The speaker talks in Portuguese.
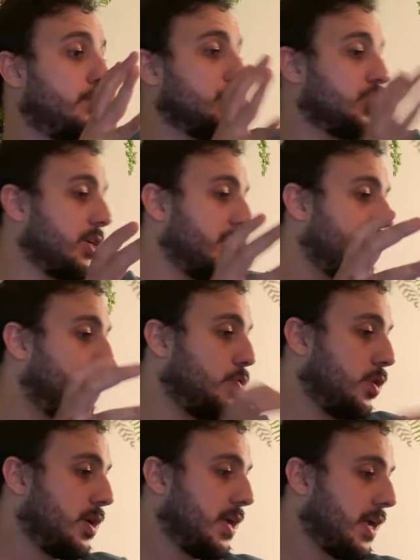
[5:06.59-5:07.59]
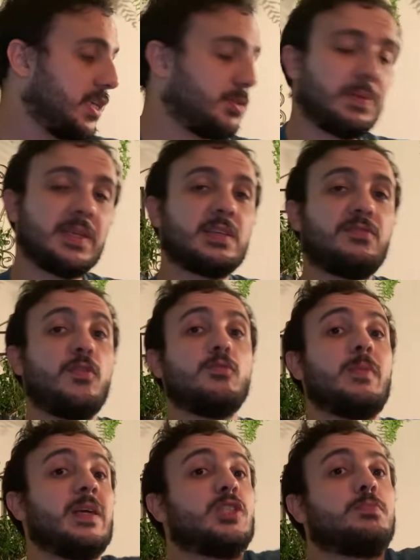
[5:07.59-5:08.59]
Poxa, é o dessa
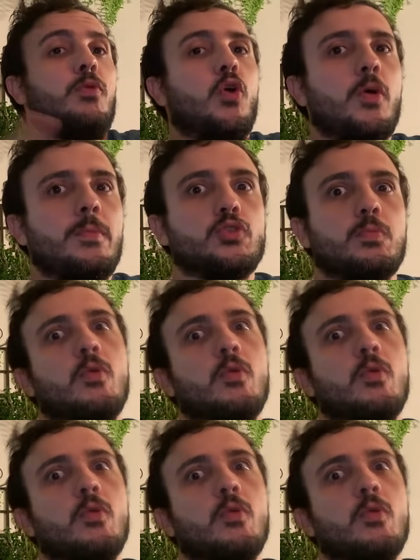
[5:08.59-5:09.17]
forma mais pobres,